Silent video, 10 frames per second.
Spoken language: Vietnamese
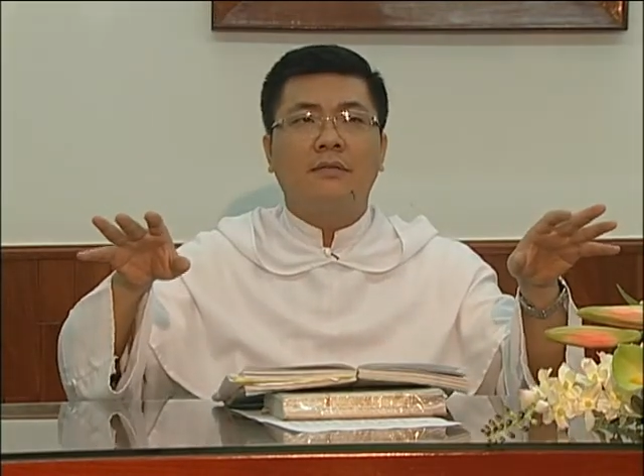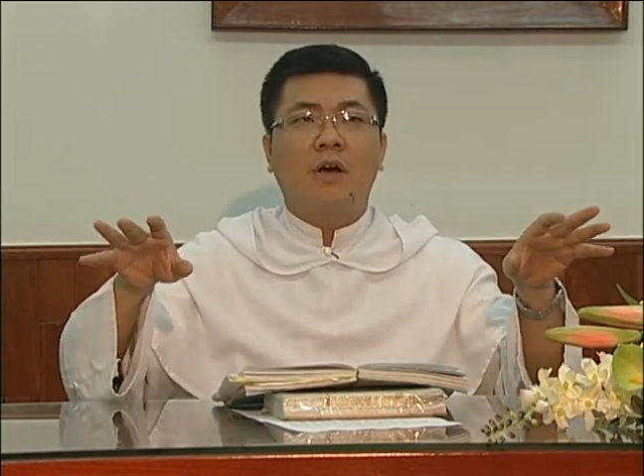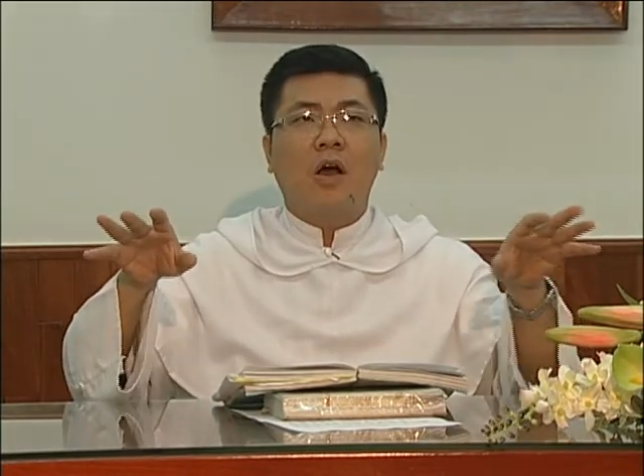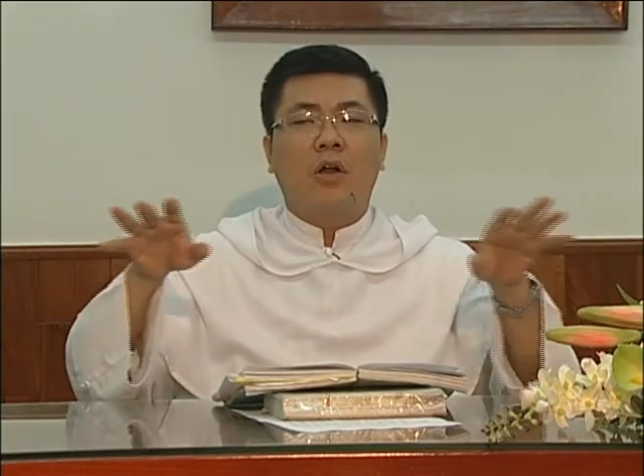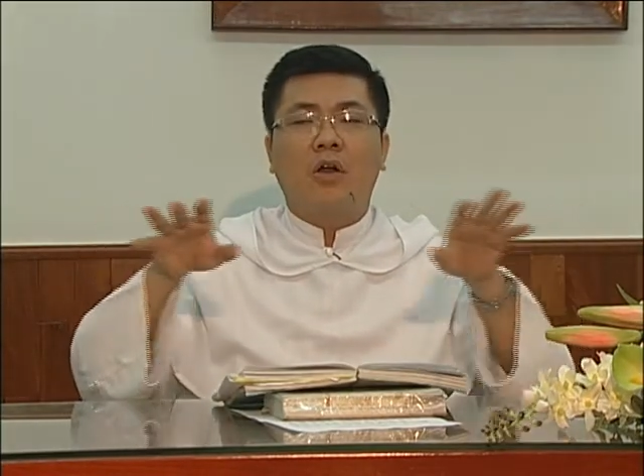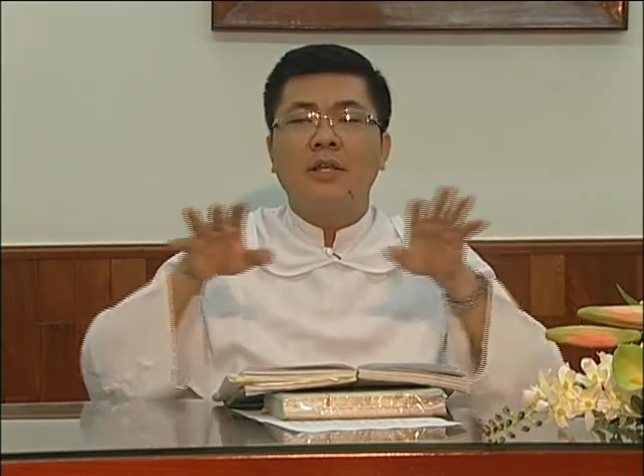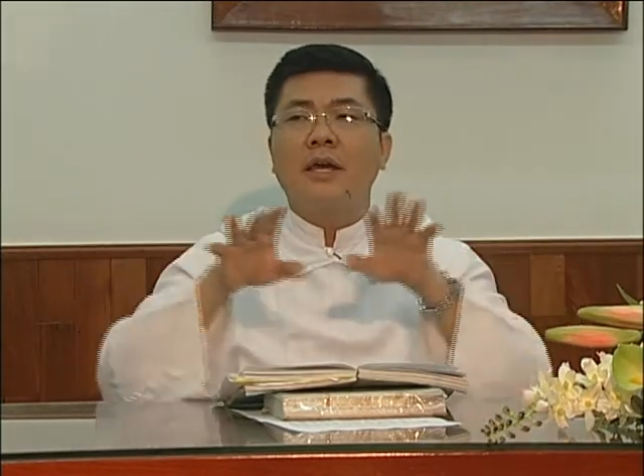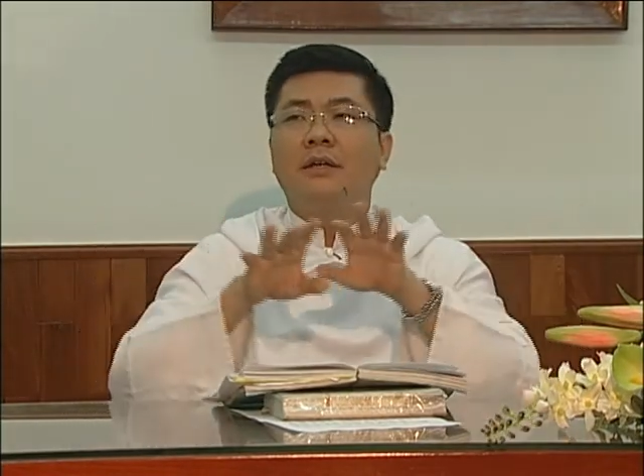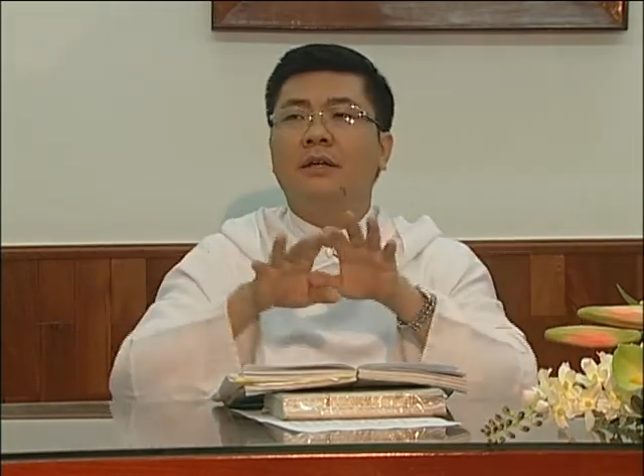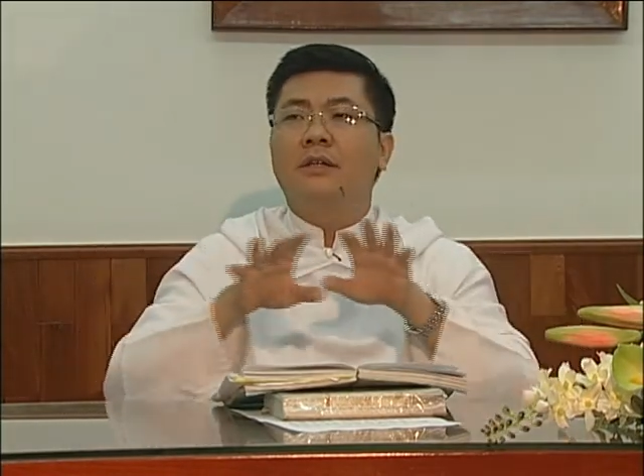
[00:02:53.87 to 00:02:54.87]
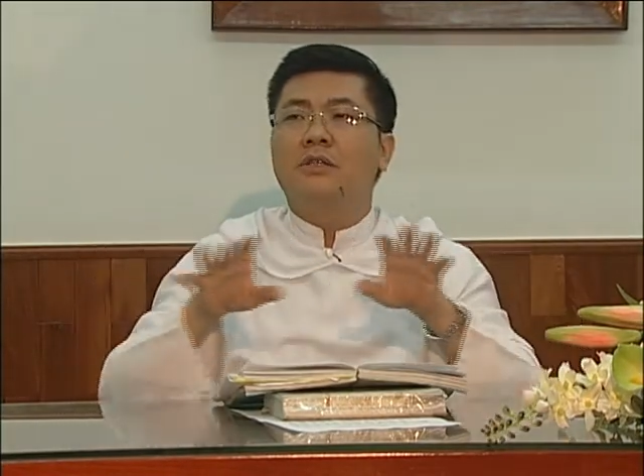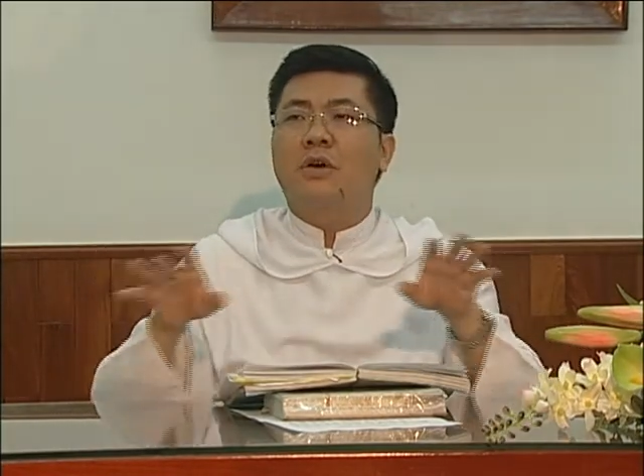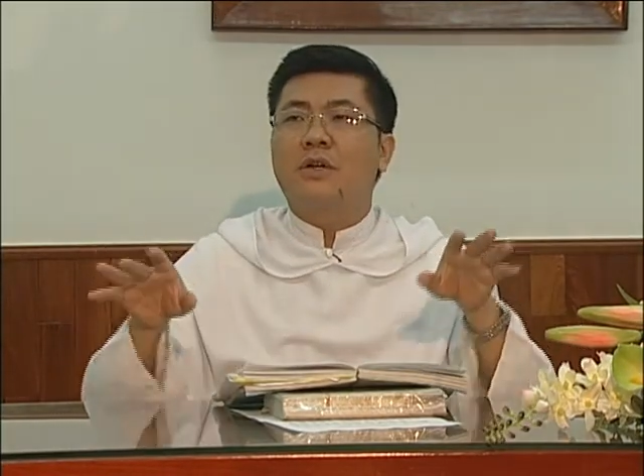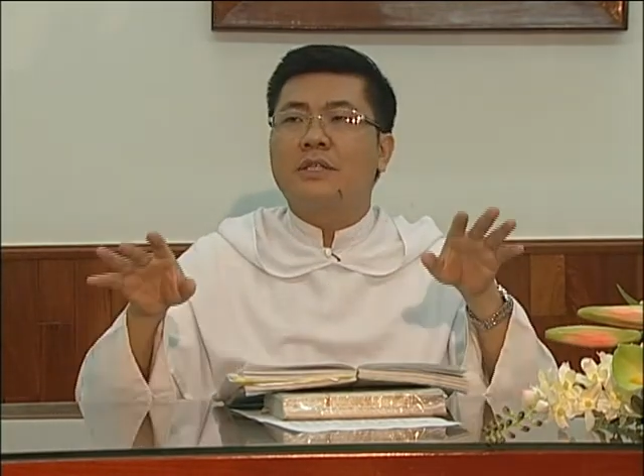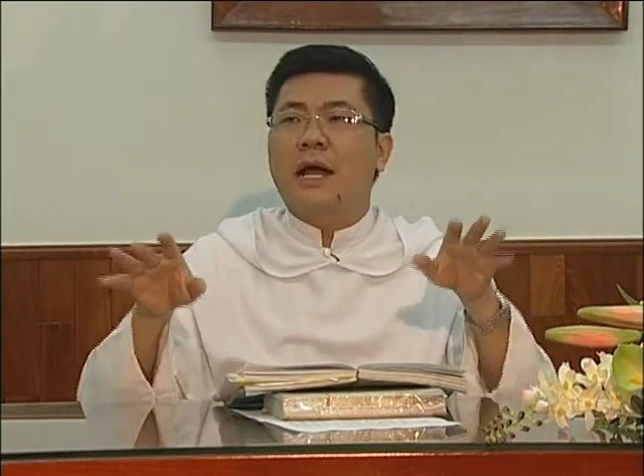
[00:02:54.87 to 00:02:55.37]
và họ đón nhận được
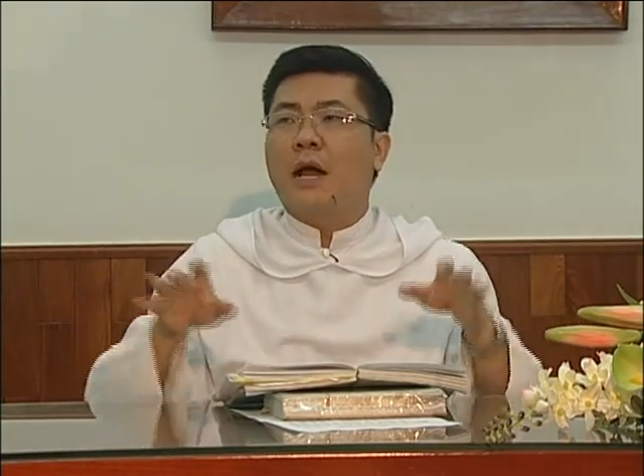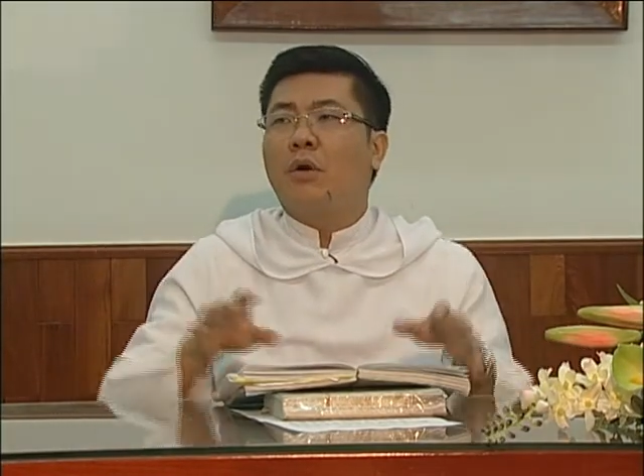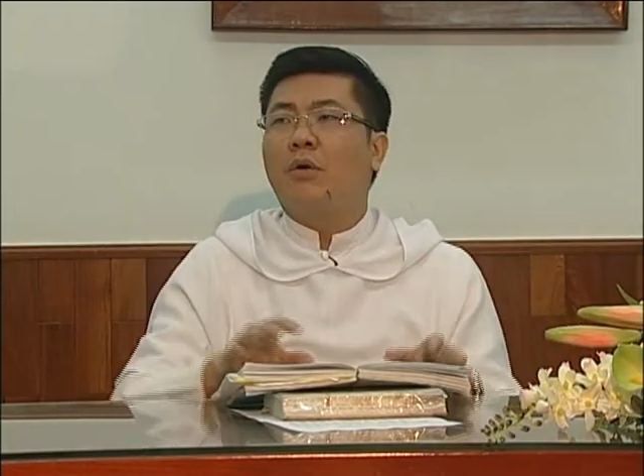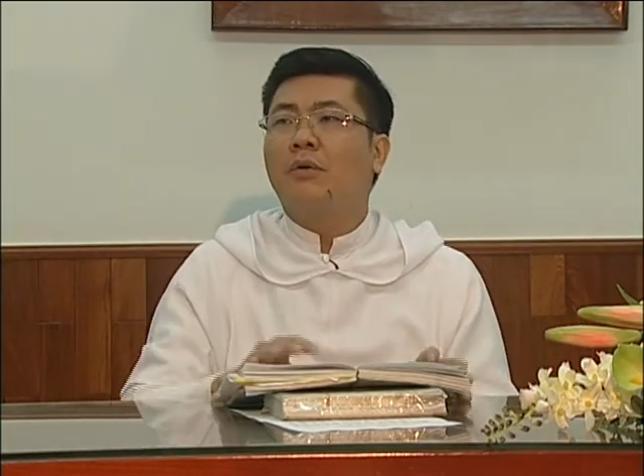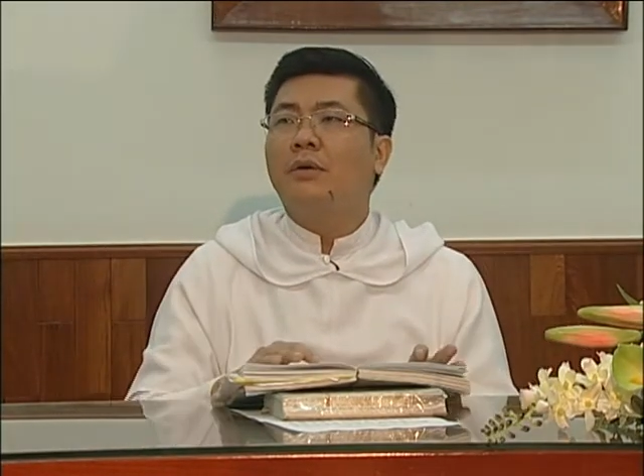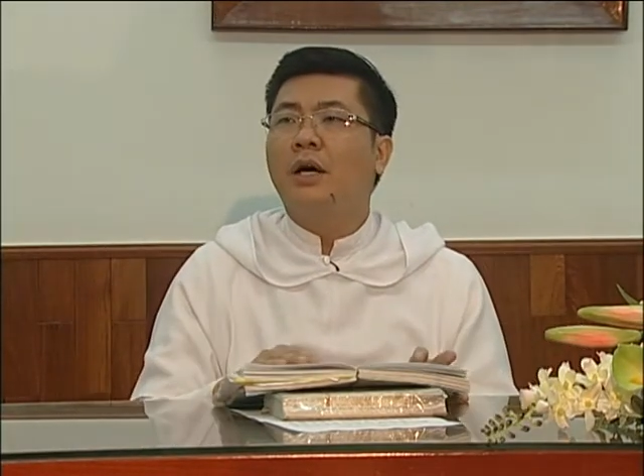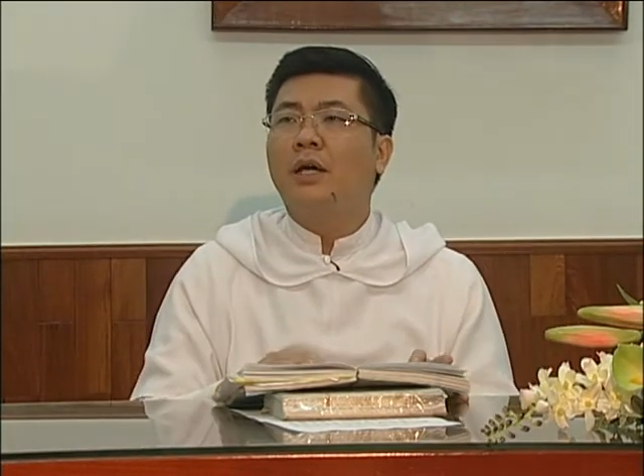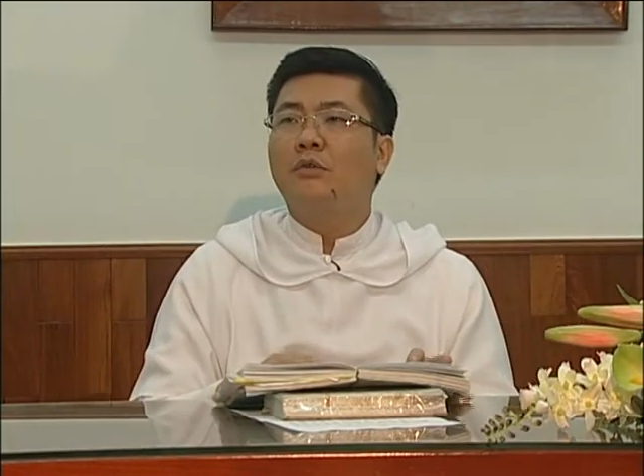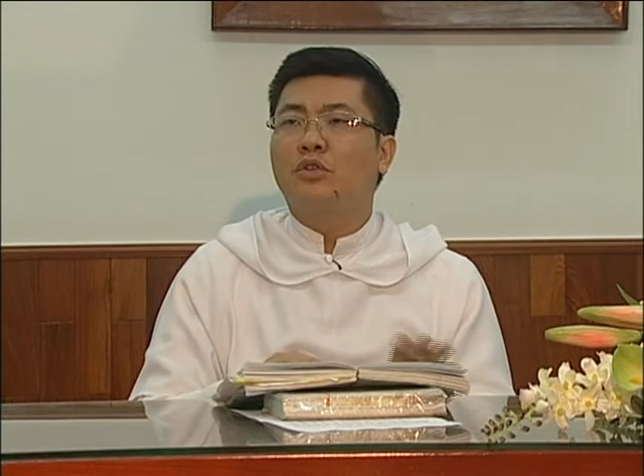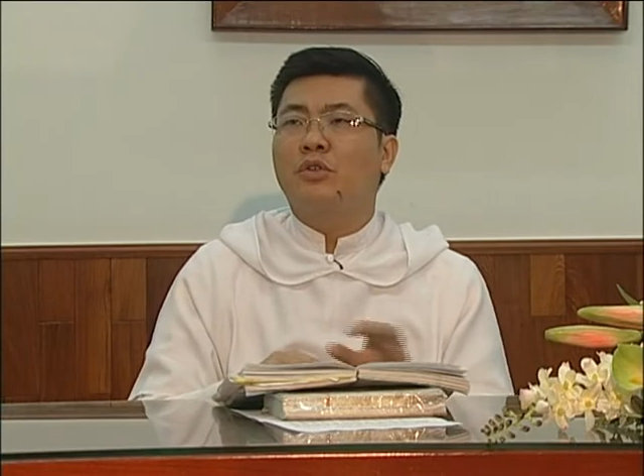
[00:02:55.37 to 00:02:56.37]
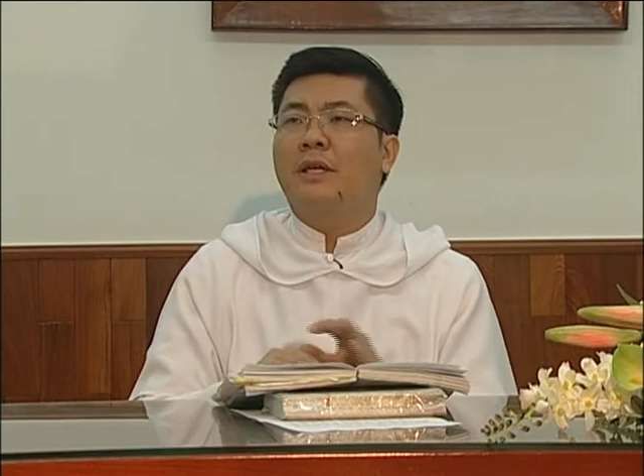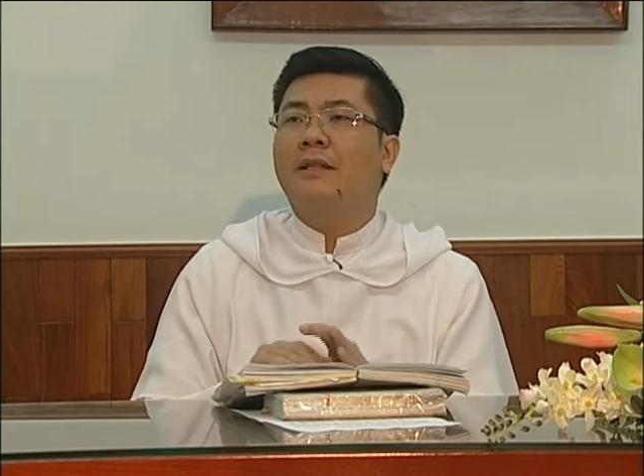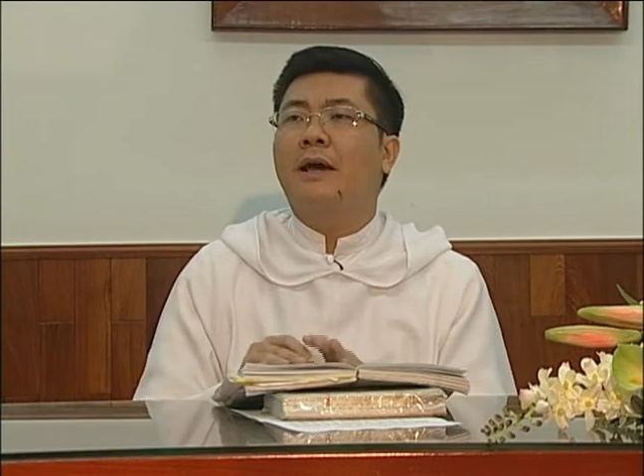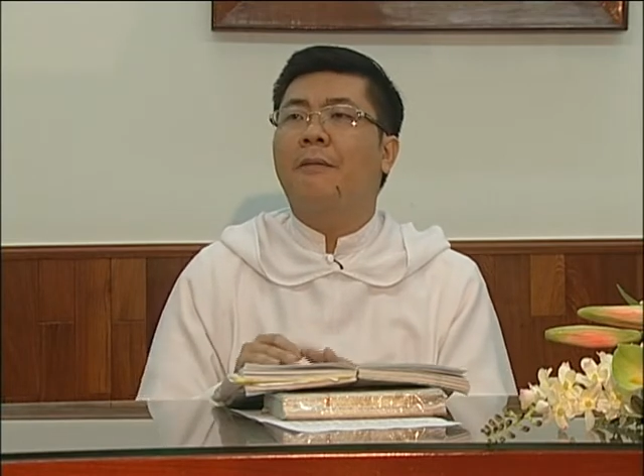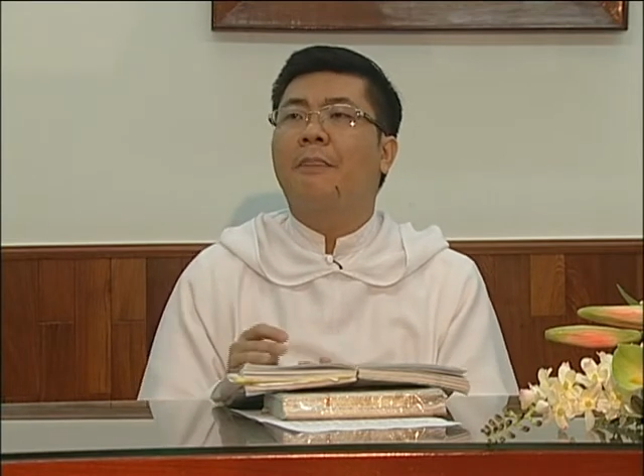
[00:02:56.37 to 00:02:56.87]
dồi dào ơn của Chúa Thánh
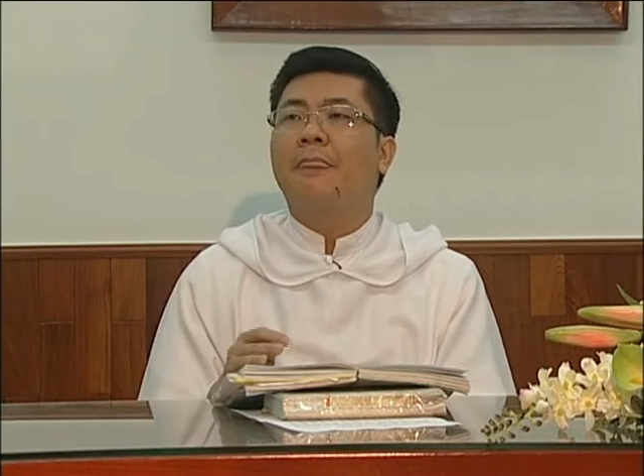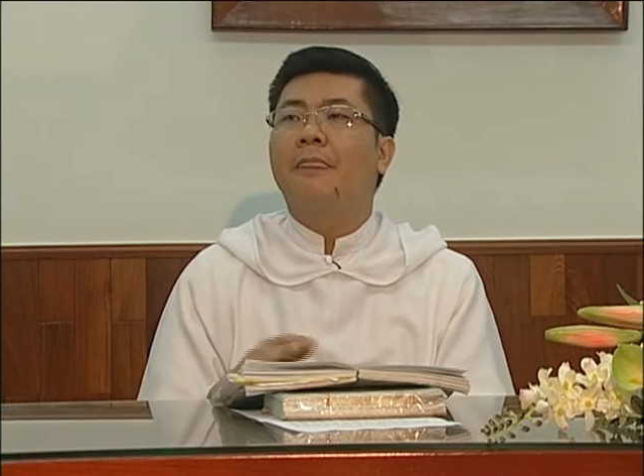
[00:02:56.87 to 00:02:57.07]
Thần.